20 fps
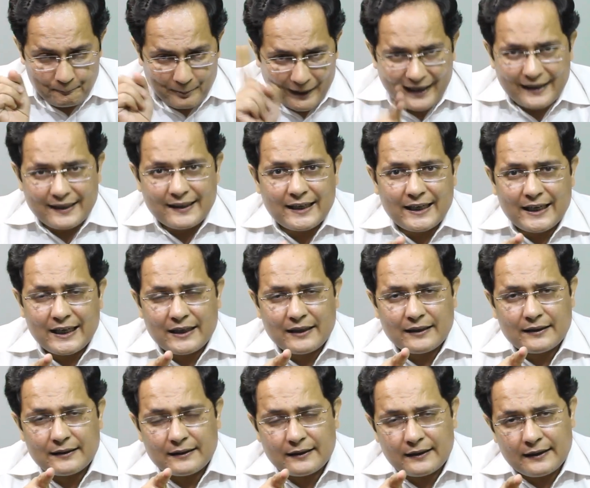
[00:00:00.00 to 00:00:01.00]

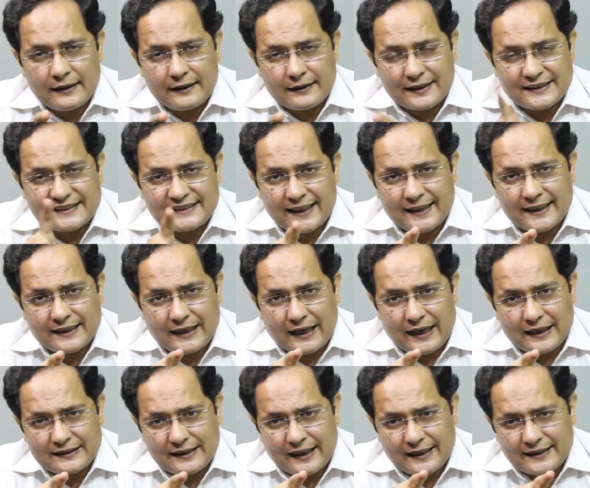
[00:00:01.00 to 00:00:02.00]
पहले रशिया ने
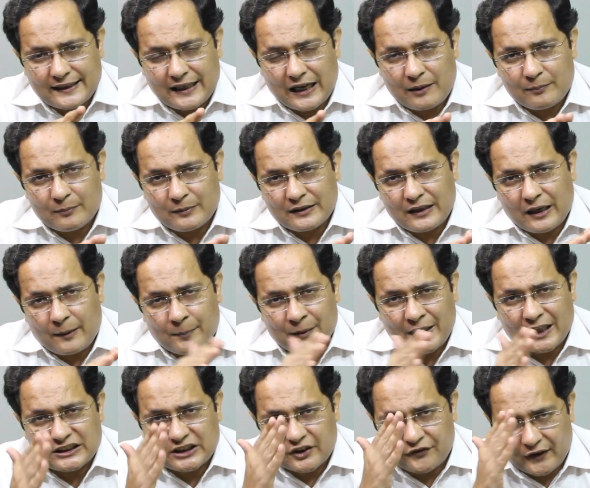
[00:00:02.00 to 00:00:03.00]
कहा था कि हम
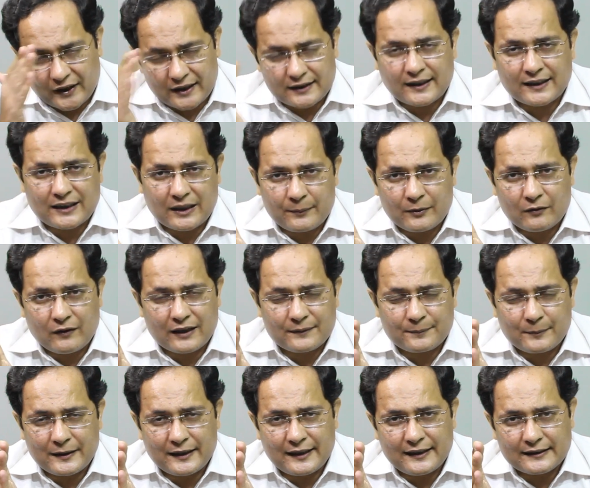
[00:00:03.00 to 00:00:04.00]
अपना सफारत खाना भी वहाँ
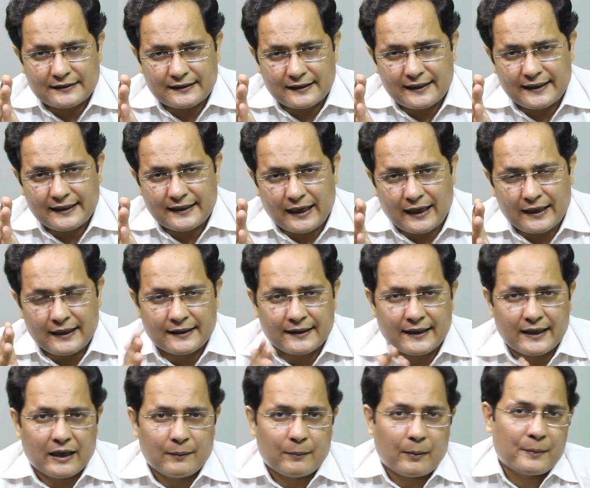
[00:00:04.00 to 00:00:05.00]
पे नहीं से नहीं
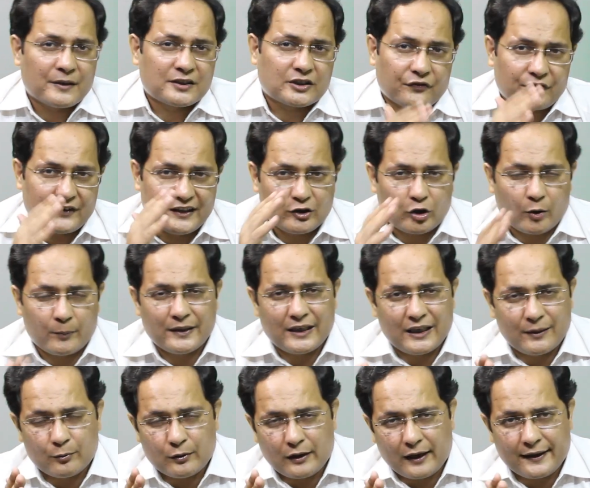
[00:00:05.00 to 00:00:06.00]
निकालेंगे हम अपने सफ़ीर को भी
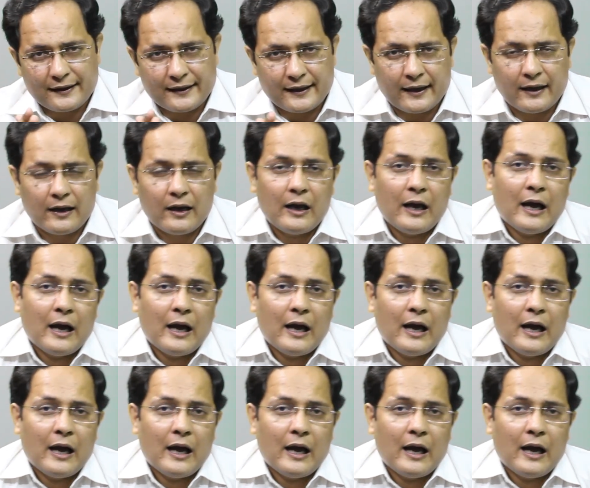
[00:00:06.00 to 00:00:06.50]
नहीं बुलाएंगे